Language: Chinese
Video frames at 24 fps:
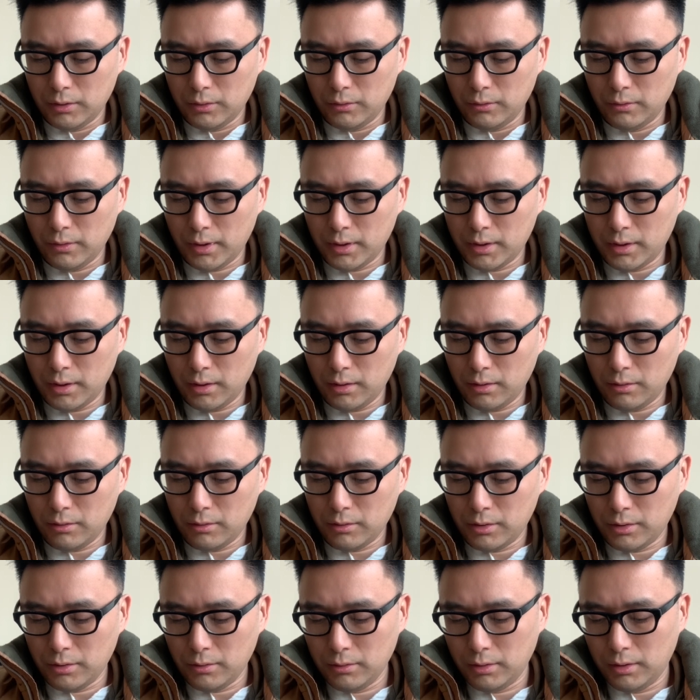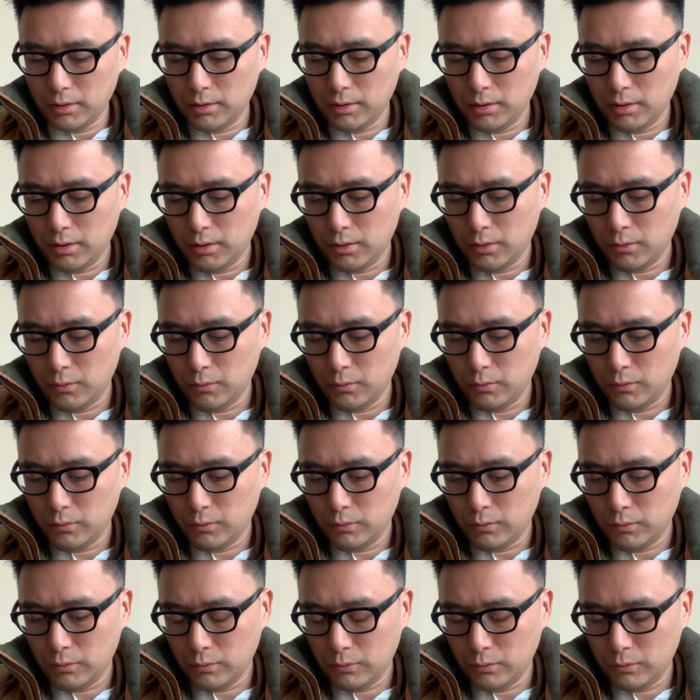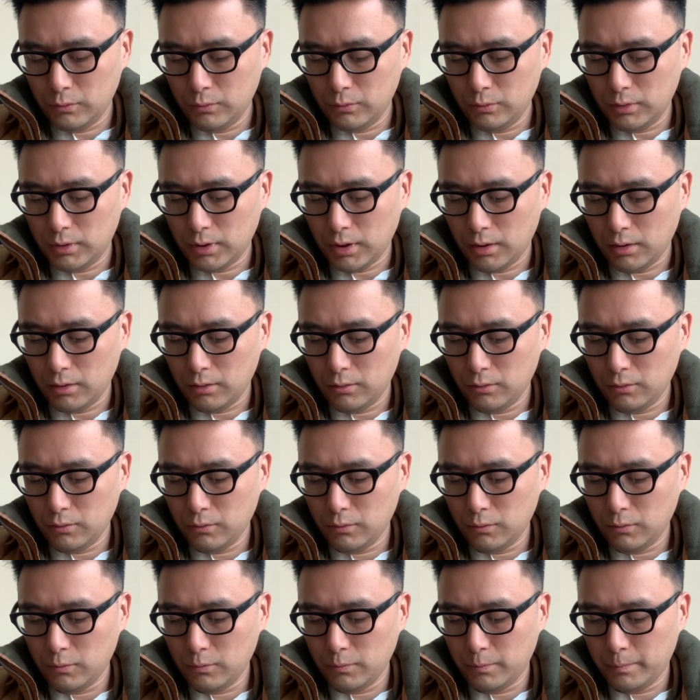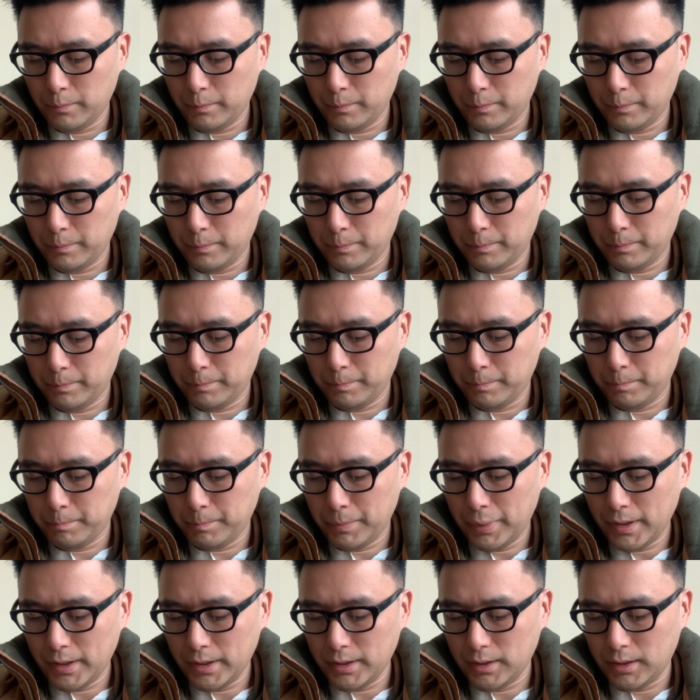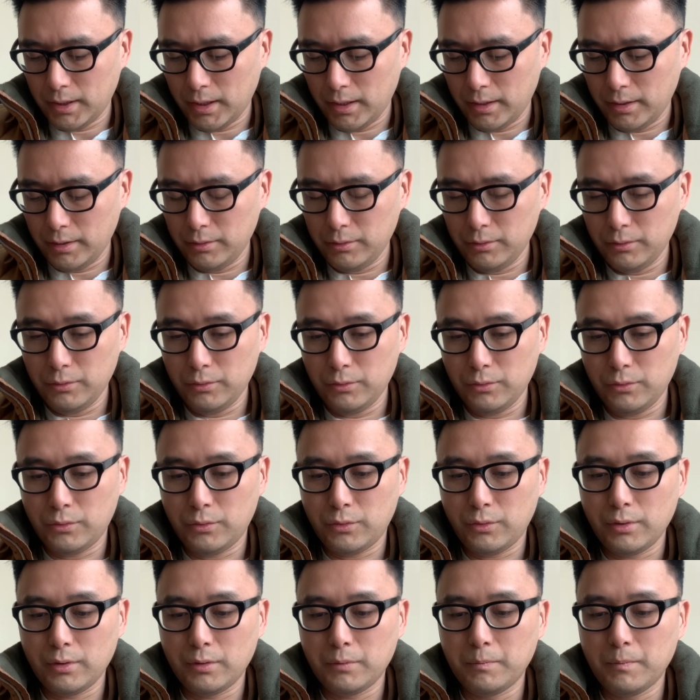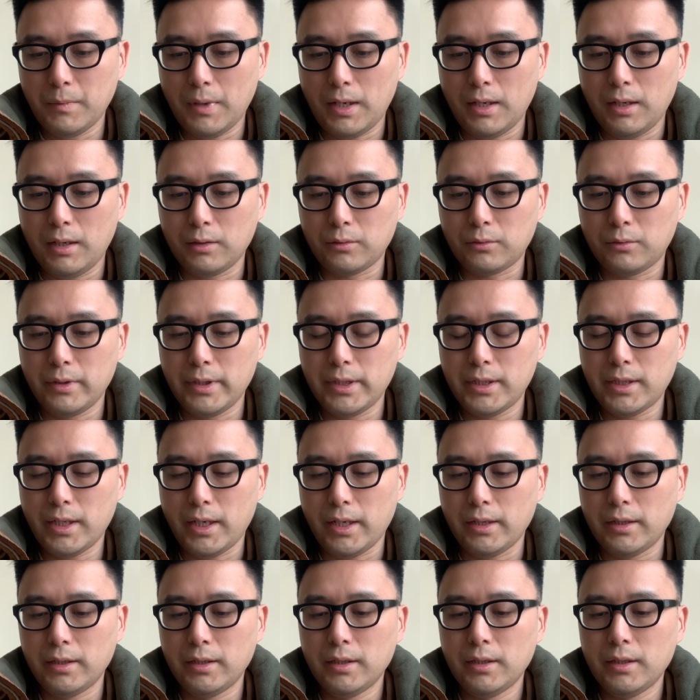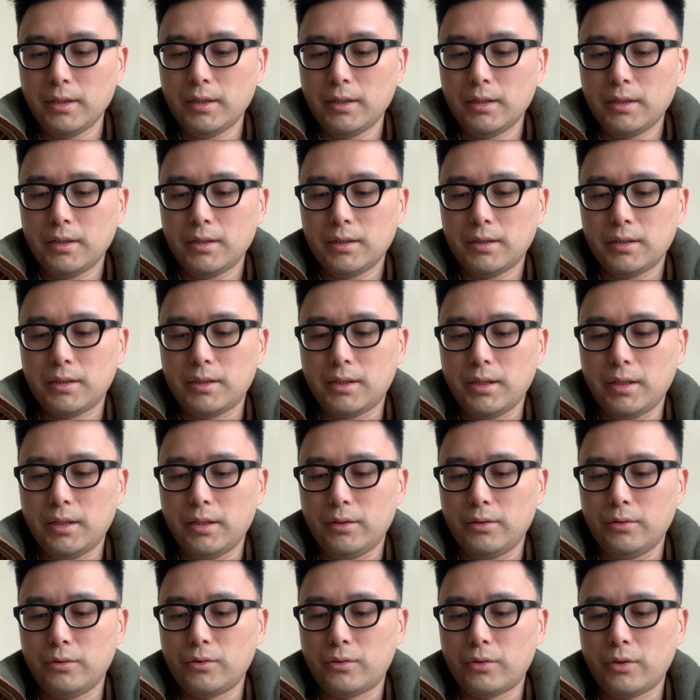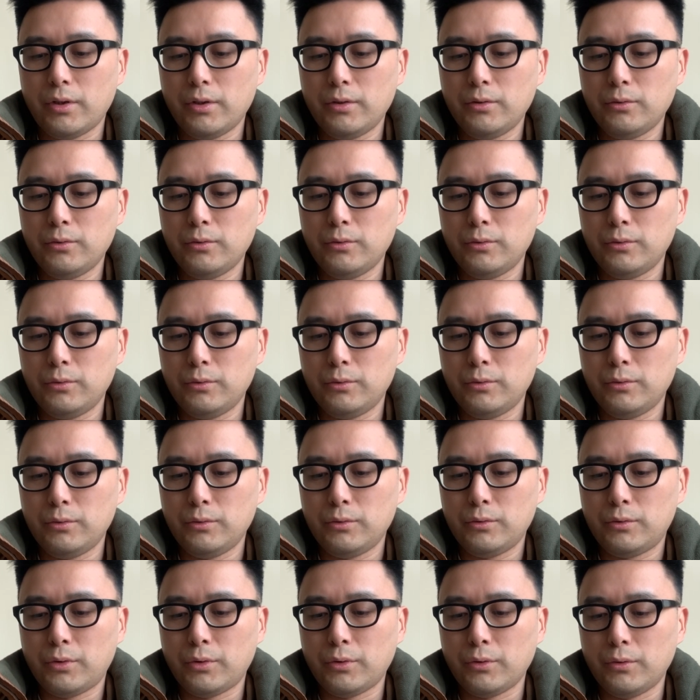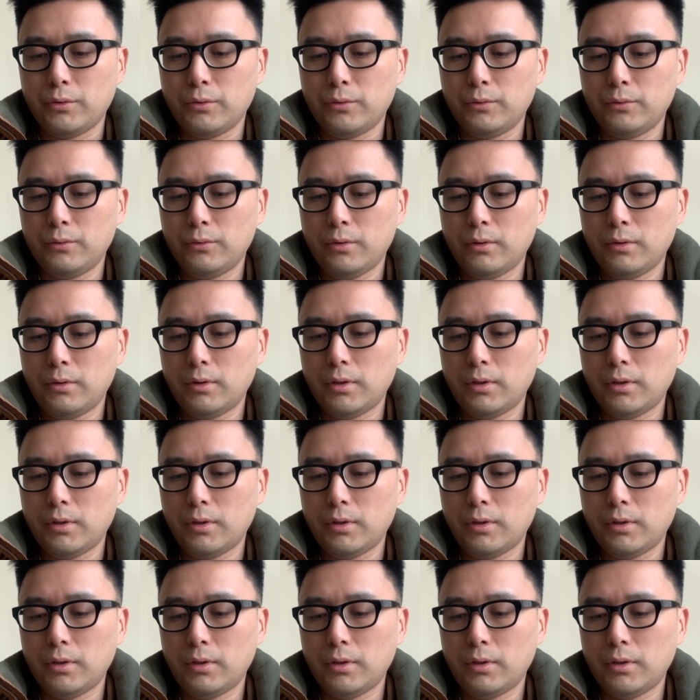袁绍收得乌曹败残军马归寨，见淳于琼